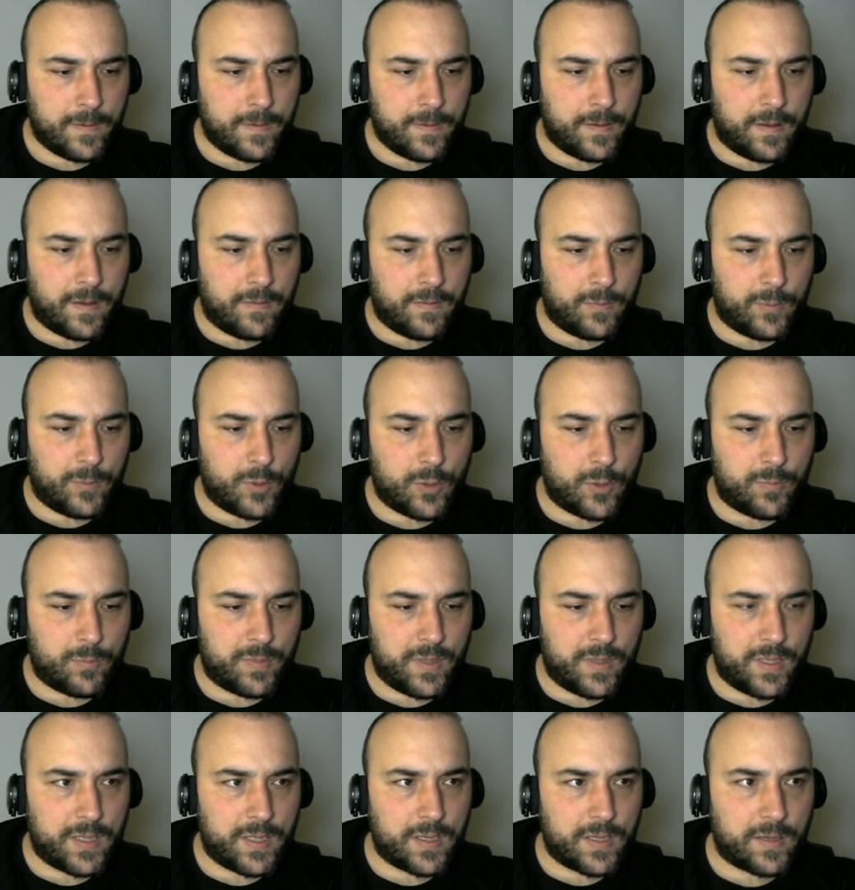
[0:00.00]
Level
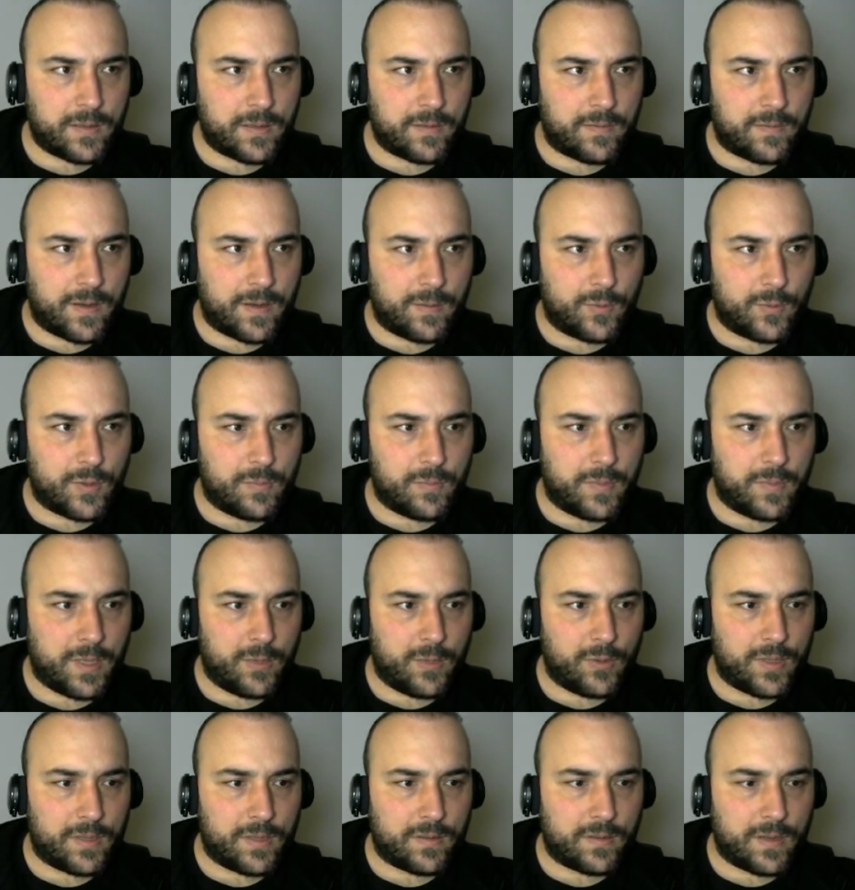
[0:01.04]
4000'lik yaratık var burada.
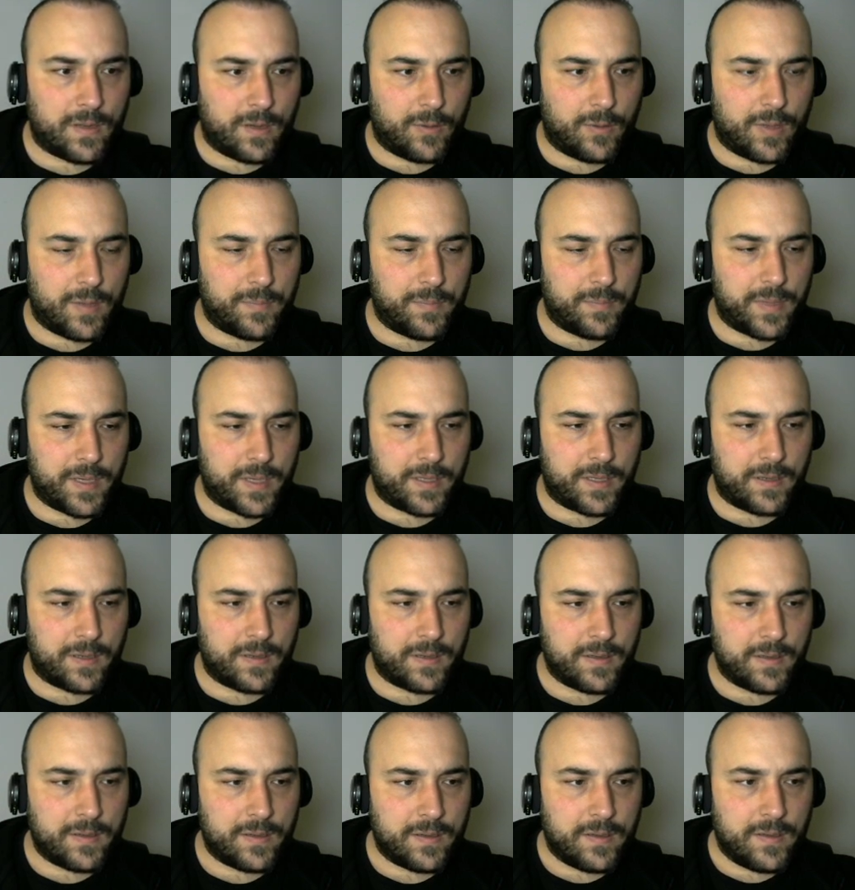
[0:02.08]
Milyon hata olan. Peki.
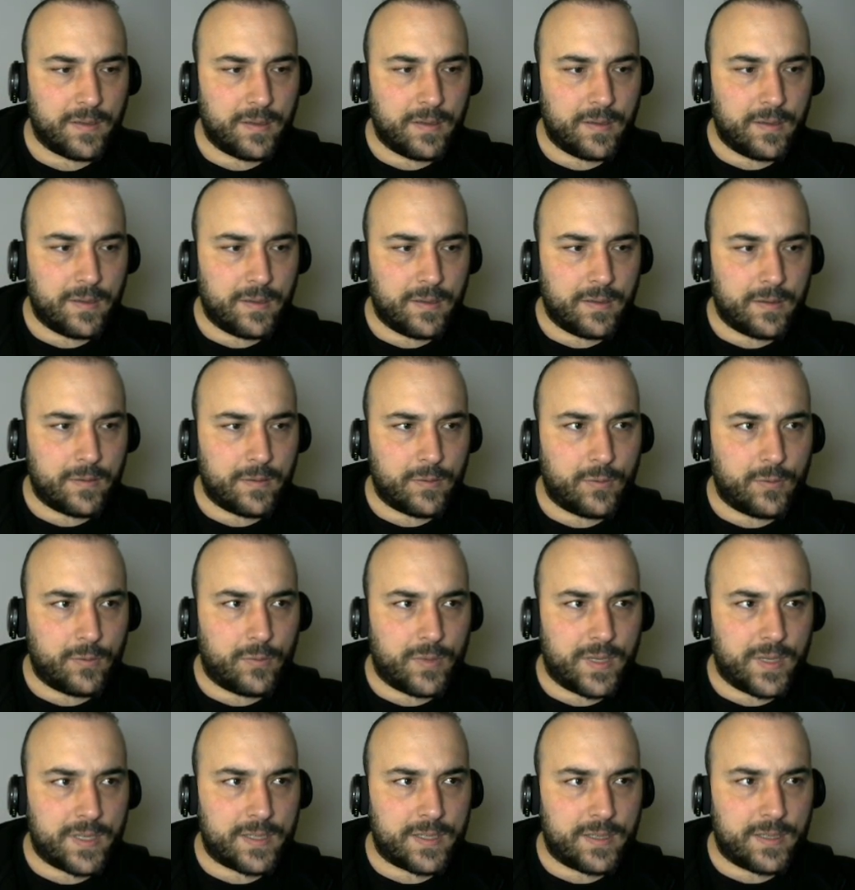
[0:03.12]

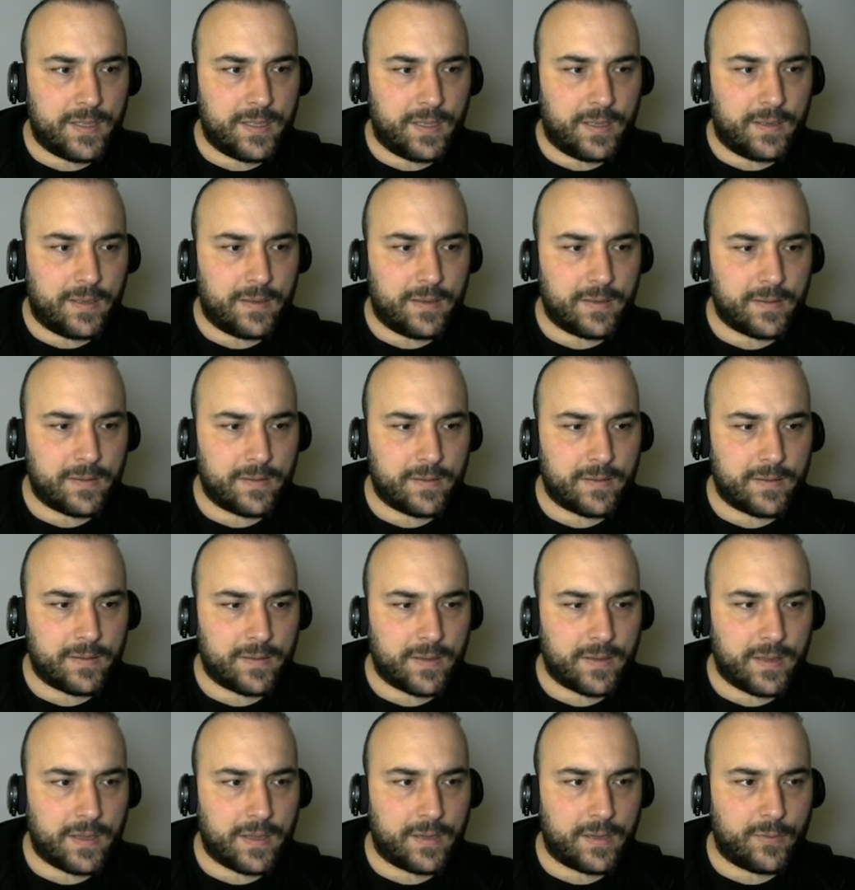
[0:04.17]
Quest değil.
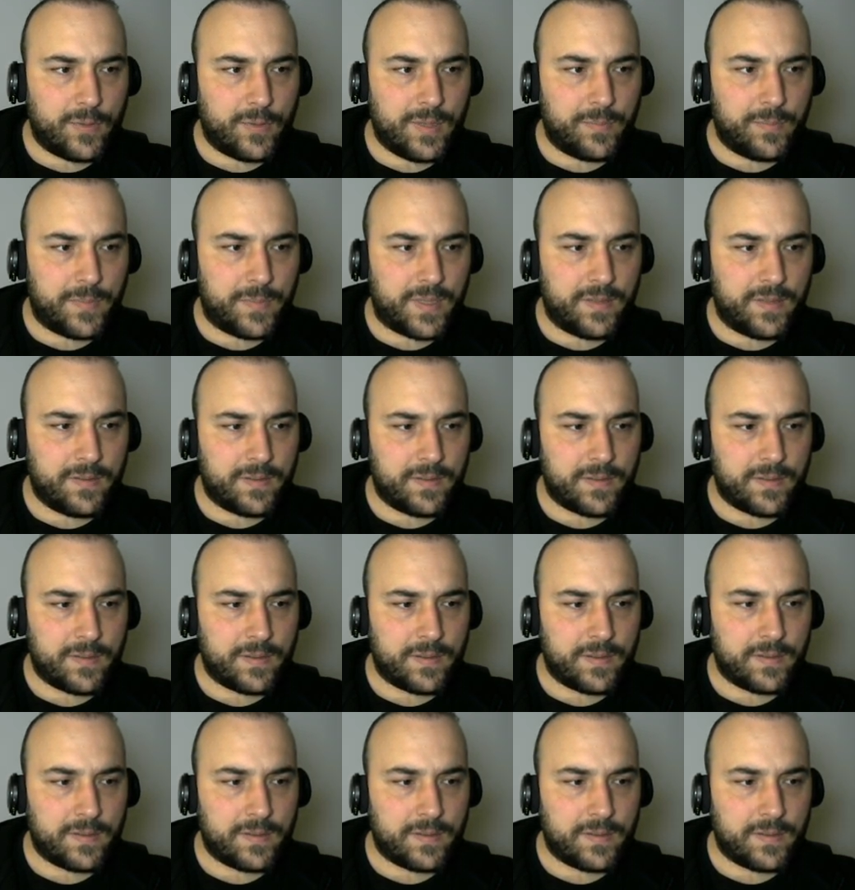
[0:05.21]
Equipment.